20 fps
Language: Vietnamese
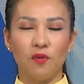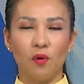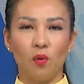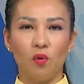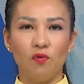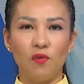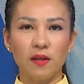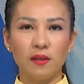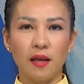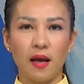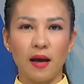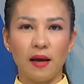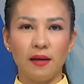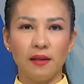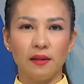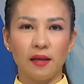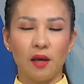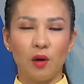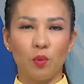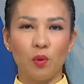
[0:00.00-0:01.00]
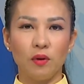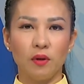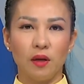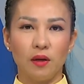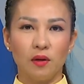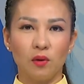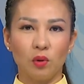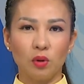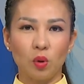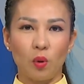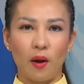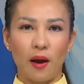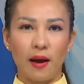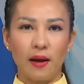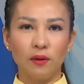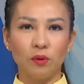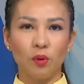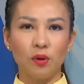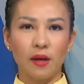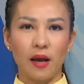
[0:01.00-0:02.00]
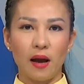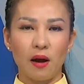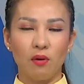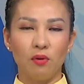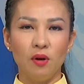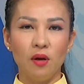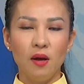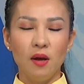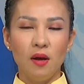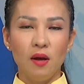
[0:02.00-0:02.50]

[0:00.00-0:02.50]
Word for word: vụ phá thai theo quyết định của Tòa án tối cao